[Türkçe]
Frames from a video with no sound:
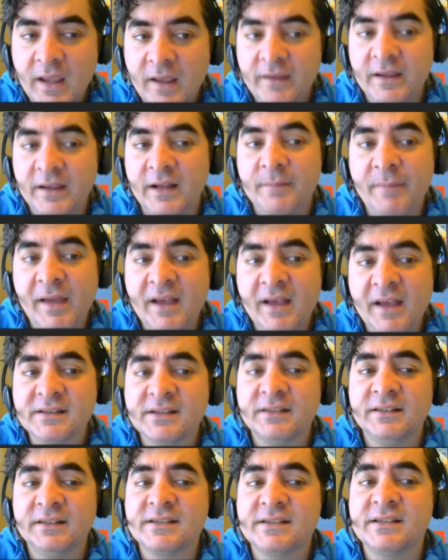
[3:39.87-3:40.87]
Yani
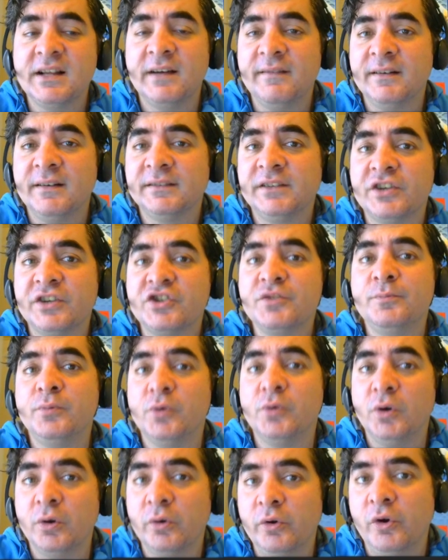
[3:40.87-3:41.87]
beyazların aslında avantajı
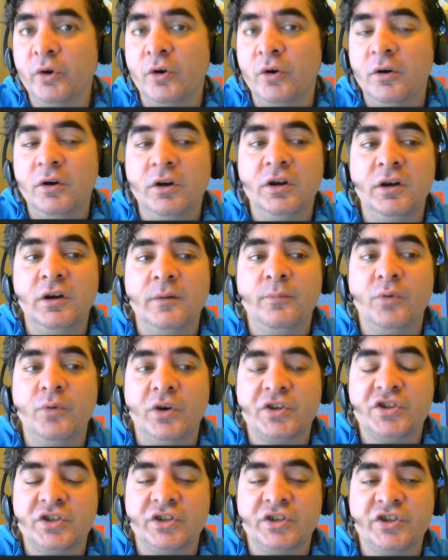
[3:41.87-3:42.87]
bu oluyor e, bu
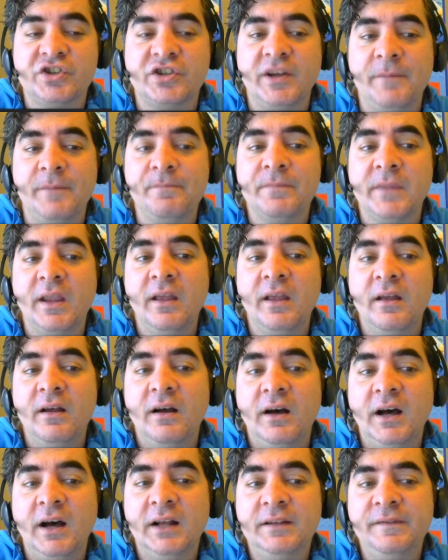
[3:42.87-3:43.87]
açılışta.
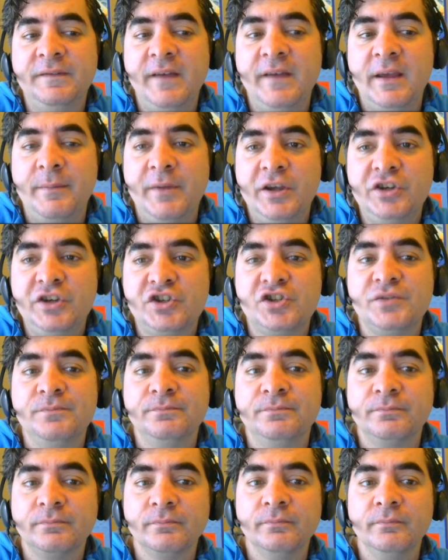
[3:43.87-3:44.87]
At F5.
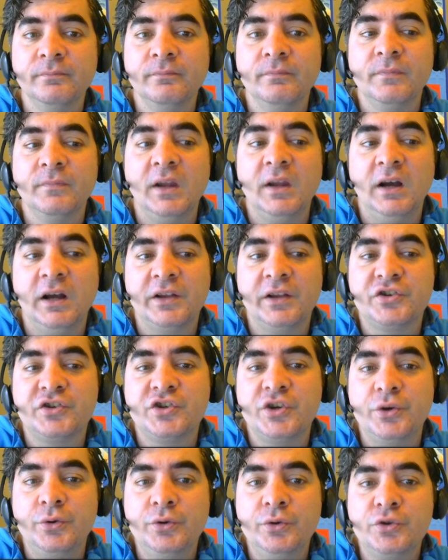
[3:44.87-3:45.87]
At
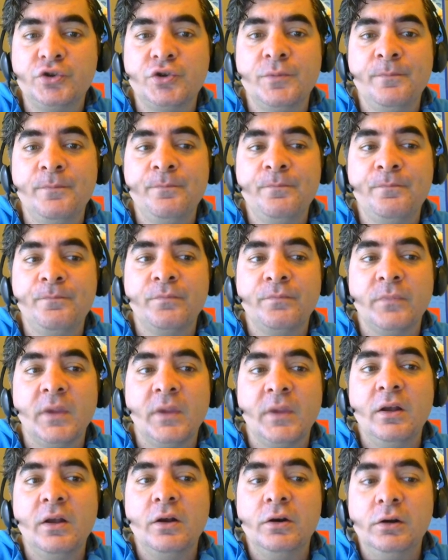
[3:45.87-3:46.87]
C3.
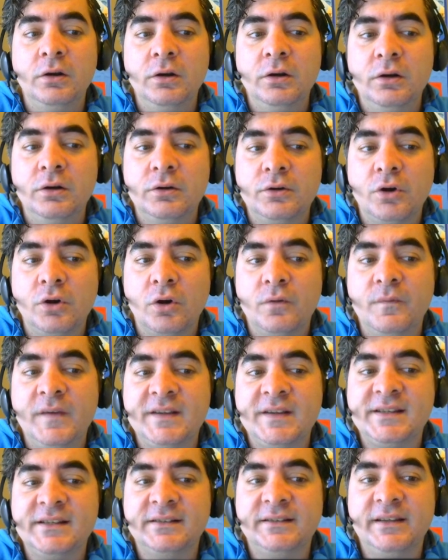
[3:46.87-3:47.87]
Rock
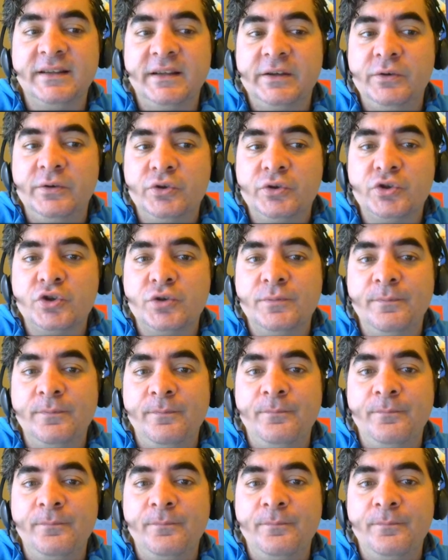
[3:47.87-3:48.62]
vezir D3.